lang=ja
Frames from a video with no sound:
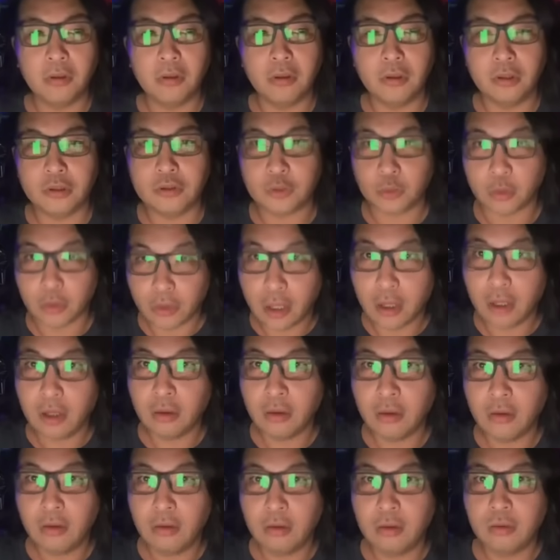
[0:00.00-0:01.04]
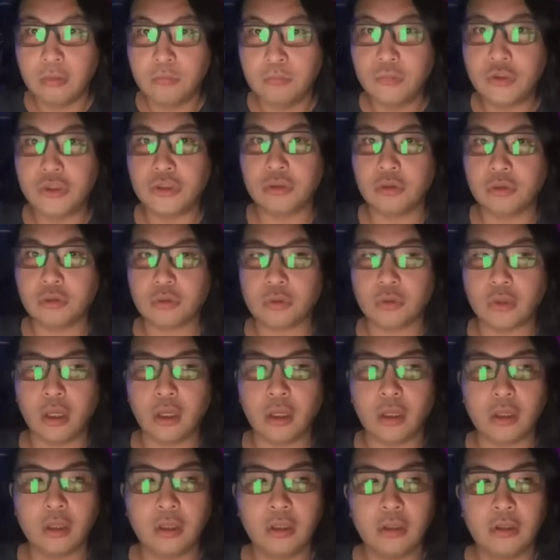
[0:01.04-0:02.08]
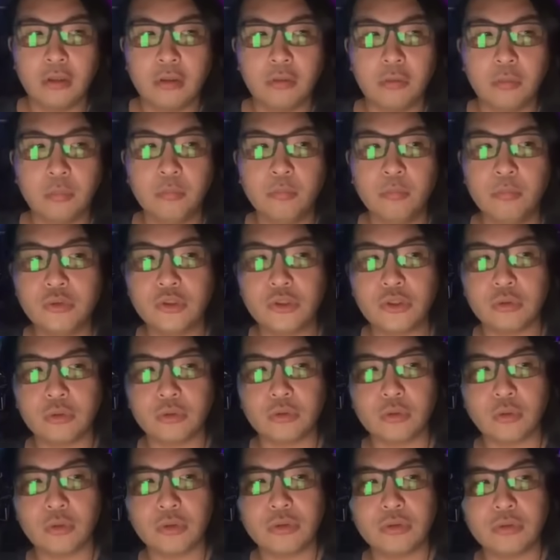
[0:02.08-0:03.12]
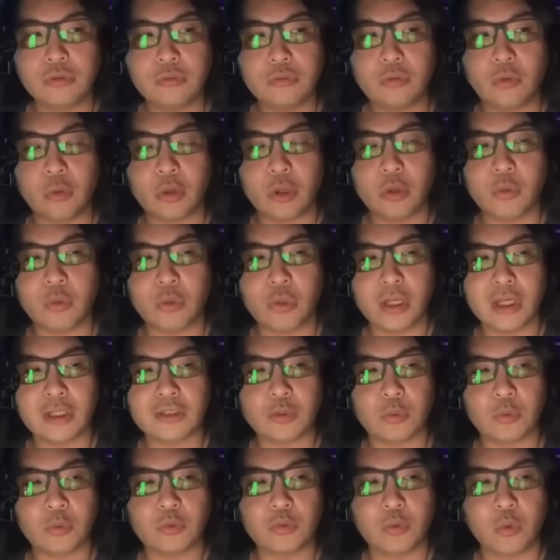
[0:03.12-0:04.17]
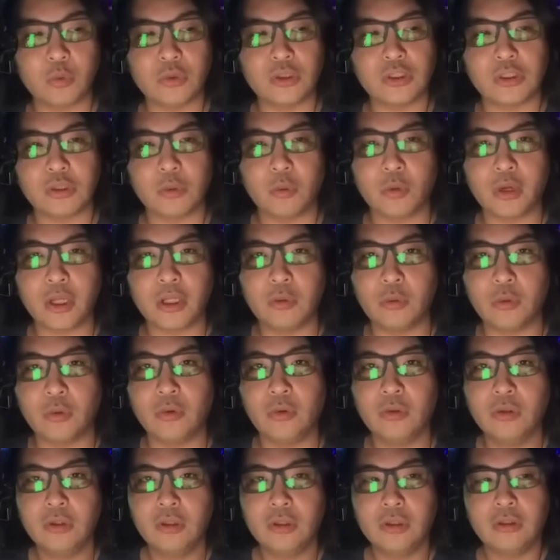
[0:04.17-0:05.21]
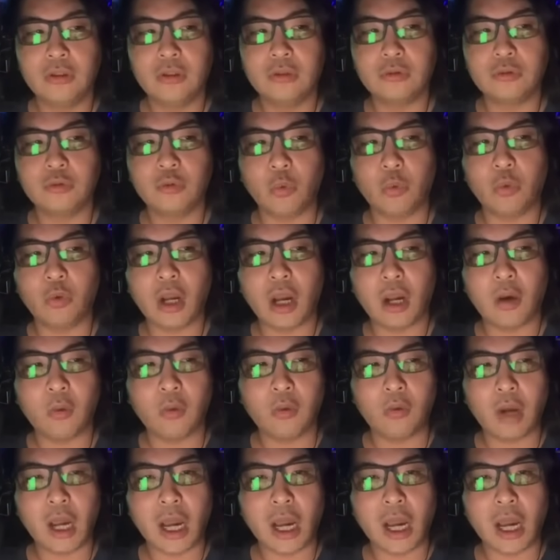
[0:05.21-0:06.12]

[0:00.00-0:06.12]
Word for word: え、それでむしろそれ、むしろそい、これこれがその当時、俺の動画を